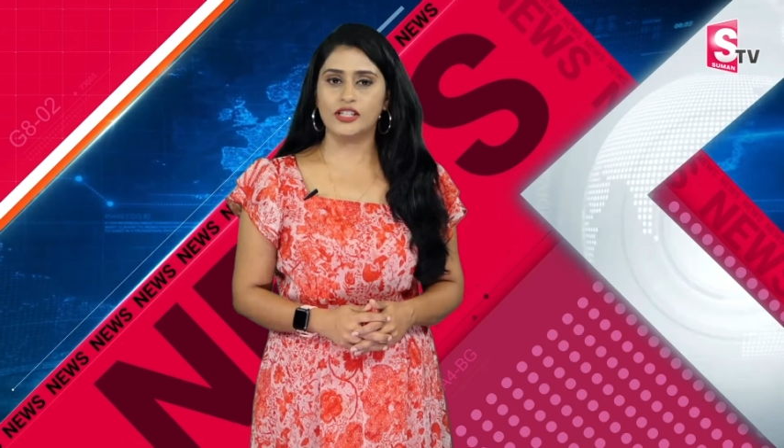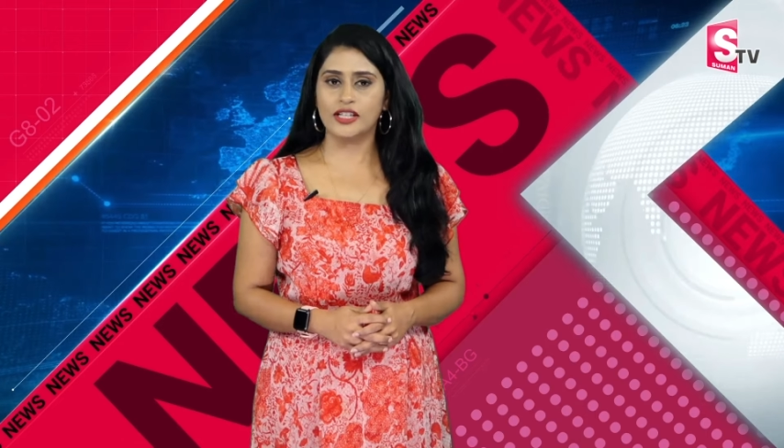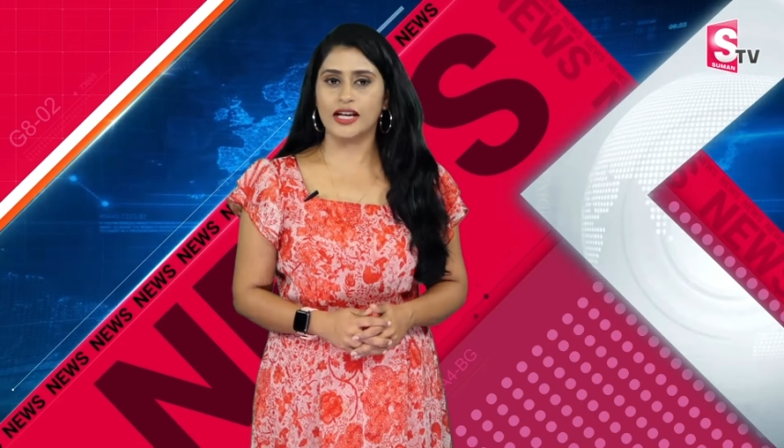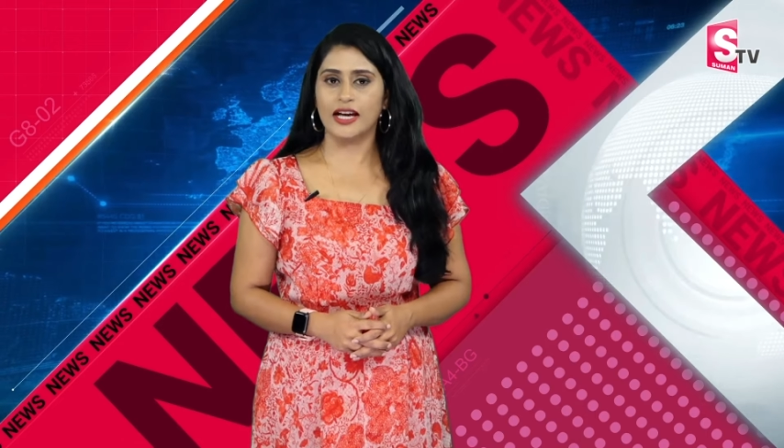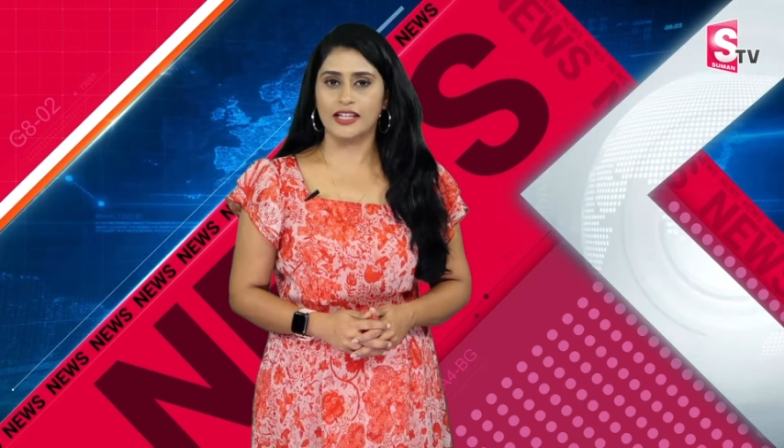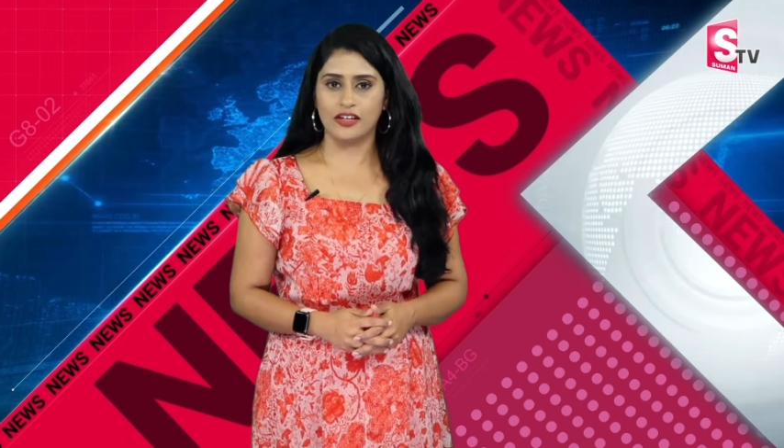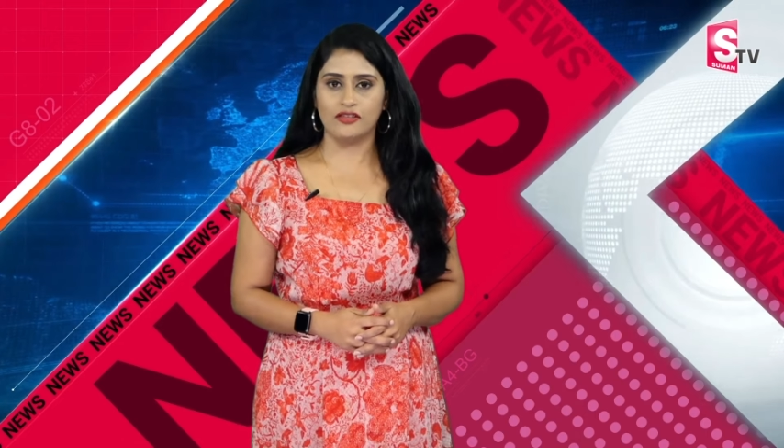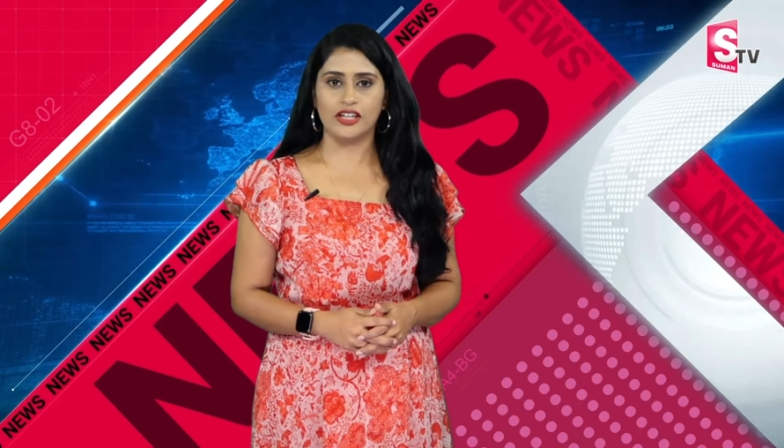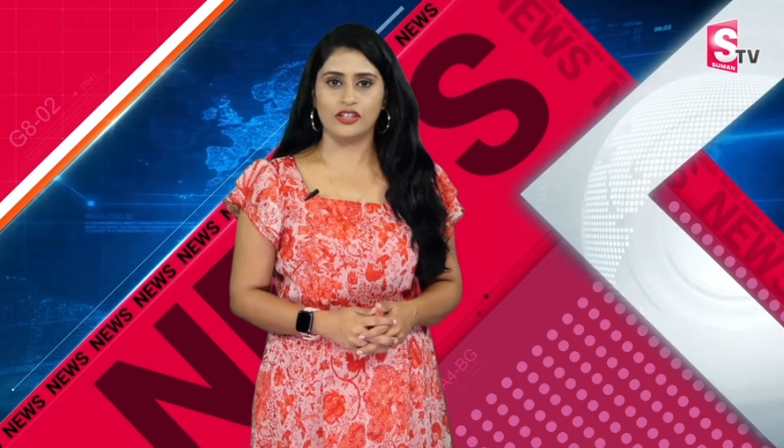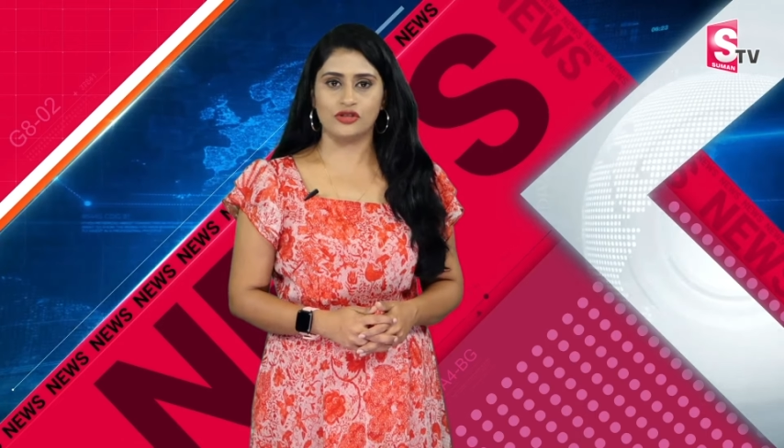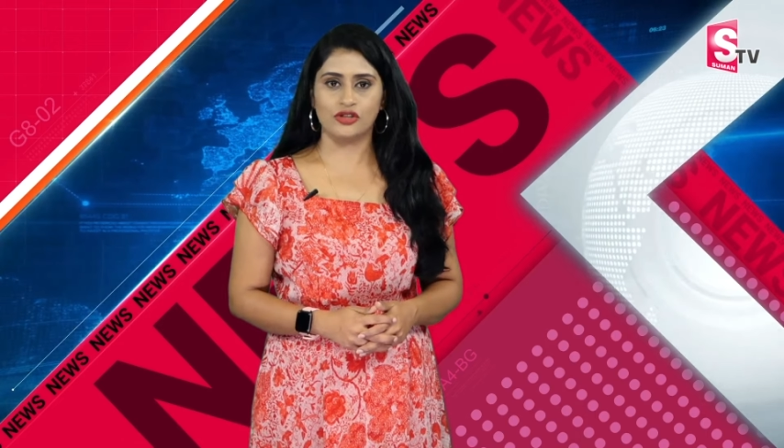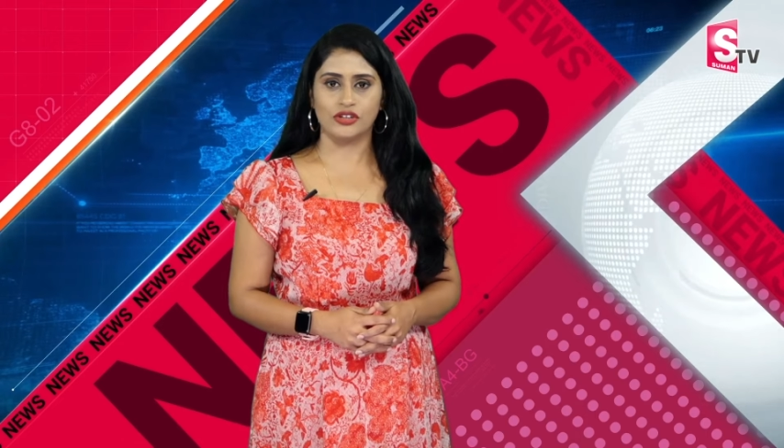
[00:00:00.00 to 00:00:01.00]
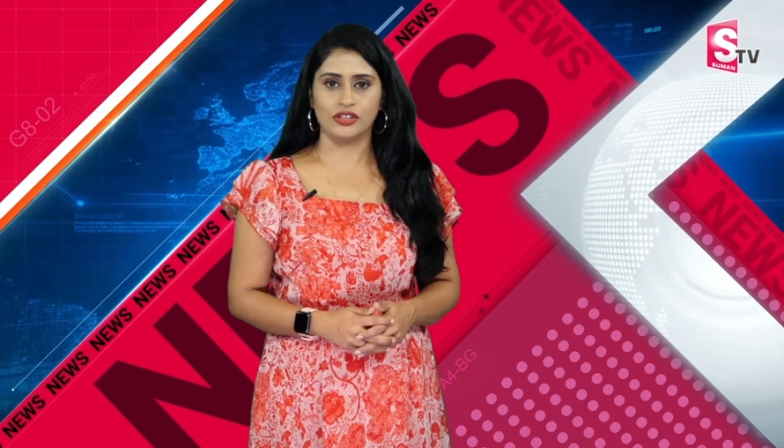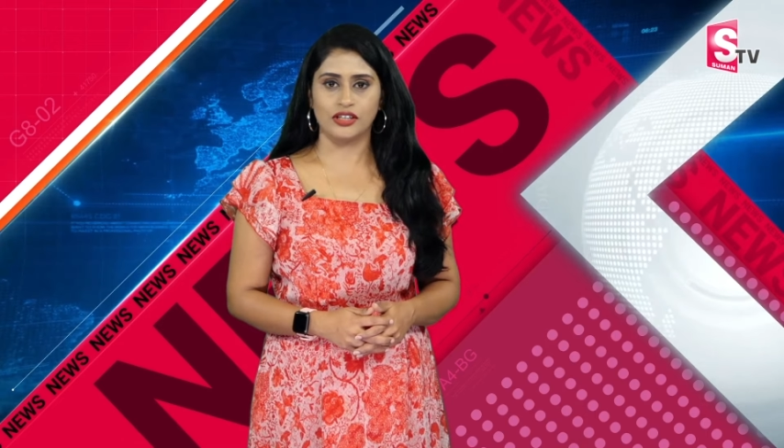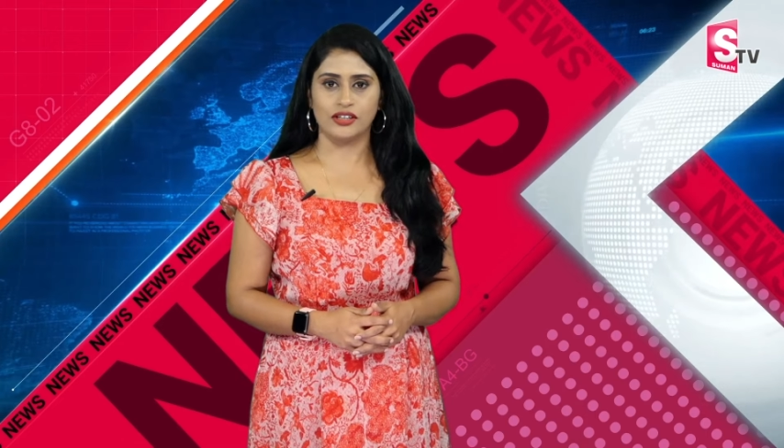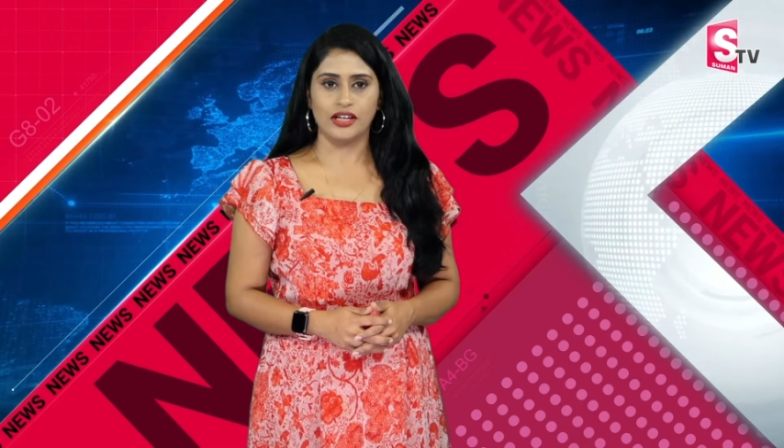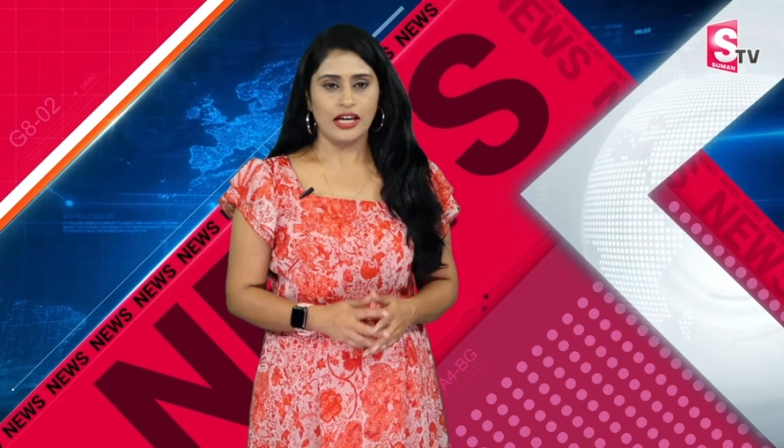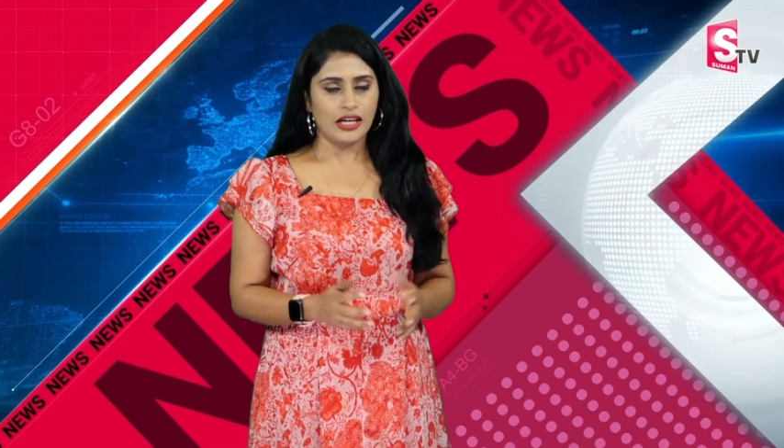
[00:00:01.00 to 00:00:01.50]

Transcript: వరుసగా నెరవేరుస్తోంది